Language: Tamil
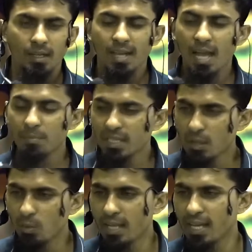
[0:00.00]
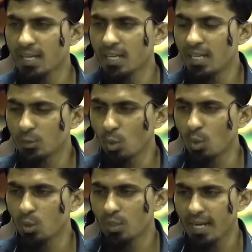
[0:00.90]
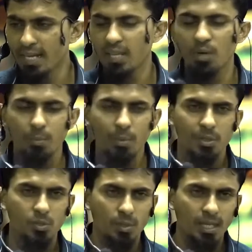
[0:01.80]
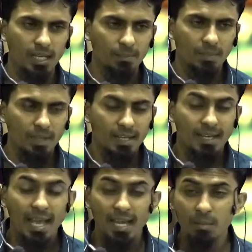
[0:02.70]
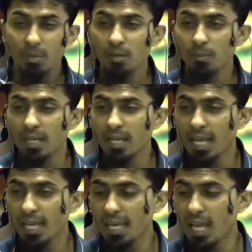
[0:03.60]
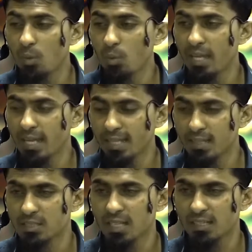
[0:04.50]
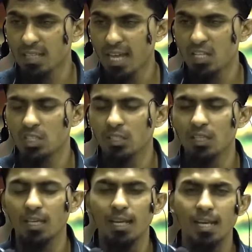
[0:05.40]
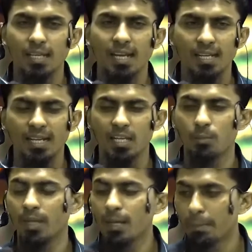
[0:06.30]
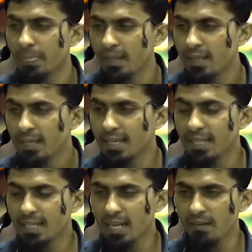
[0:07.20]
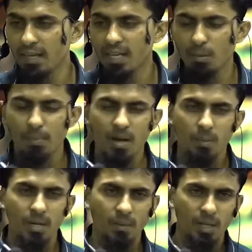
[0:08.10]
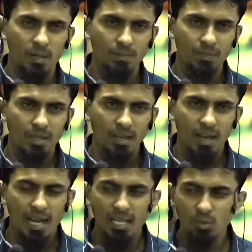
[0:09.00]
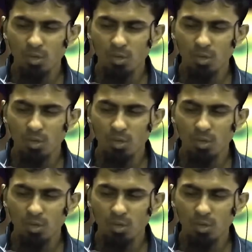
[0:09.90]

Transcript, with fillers: நாம் இரவு நேரங்களில் தொழுது கண்ணீர் வடிப்போம் என்று சொன்னால் நாளை மறுமையில அல்லாவுடைய அந்த சிறந்த அரிசிக்கு கீழால் நிழல் கிடைக்குமே இதற்காக வேண்டி நாம் பாடுபட வேண்டும் அது ஒரு